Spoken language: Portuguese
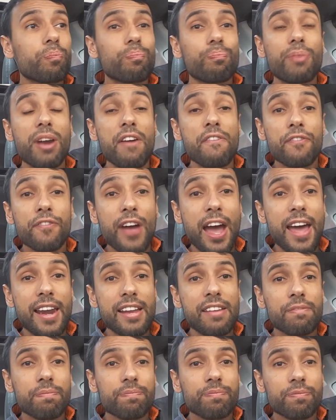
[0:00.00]

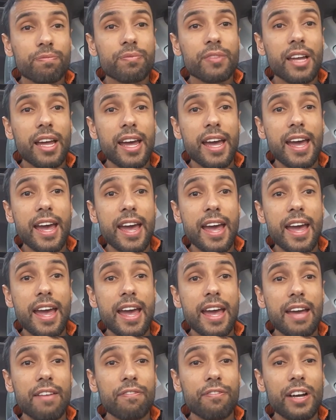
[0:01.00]
preferem é,
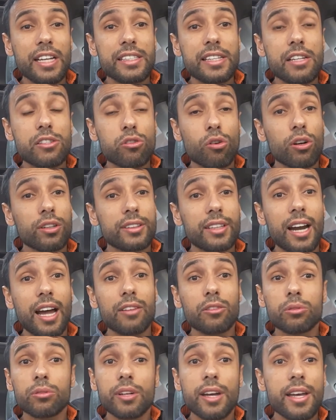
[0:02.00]
fazer esse
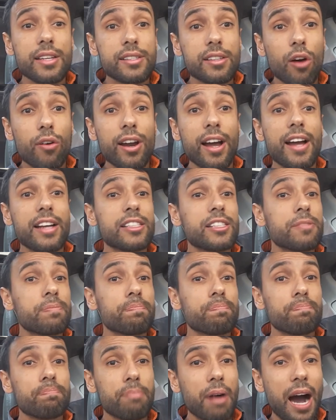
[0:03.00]
contrato? Restaurantes,
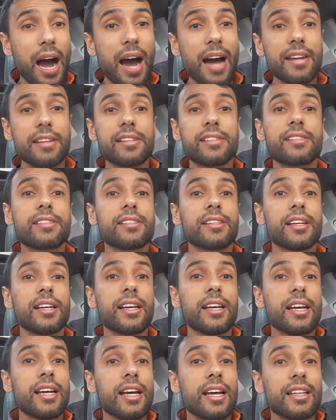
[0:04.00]
bares,
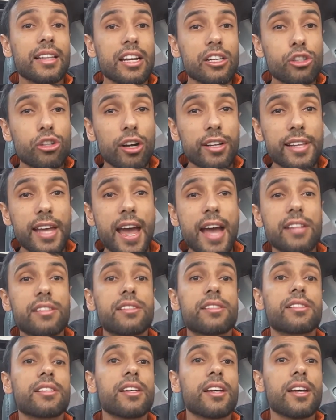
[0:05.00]

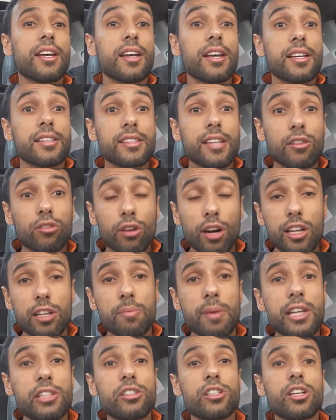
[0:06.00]
lanchonetes, setor
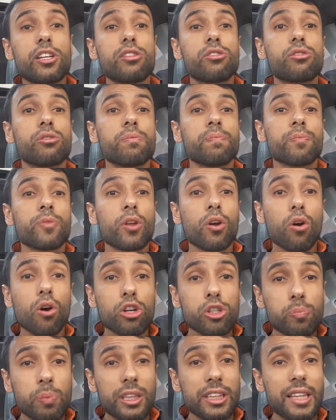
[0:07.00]
alimentício,
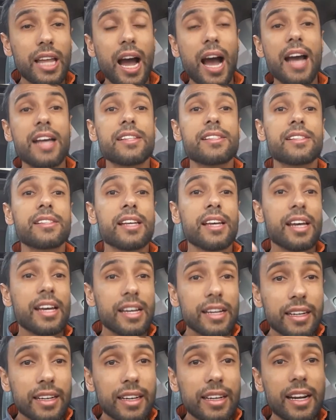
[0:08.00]
hospitais,
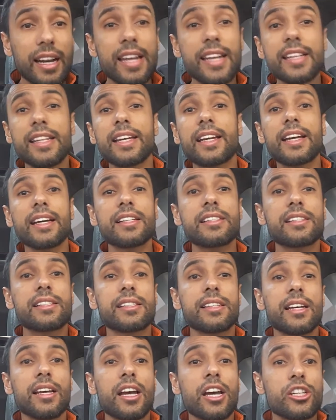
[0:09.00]

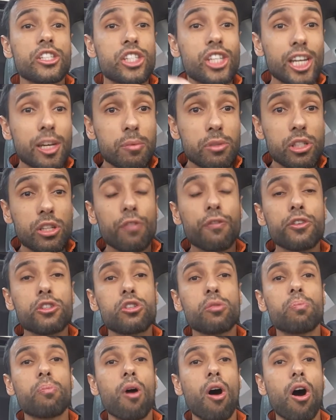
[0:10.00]
clínicas, times de
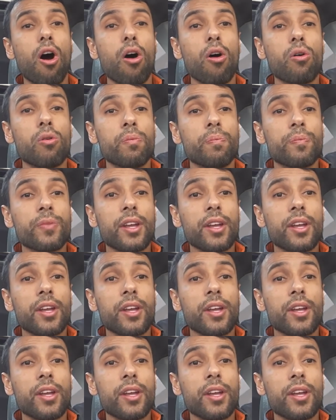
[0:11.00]
futebol,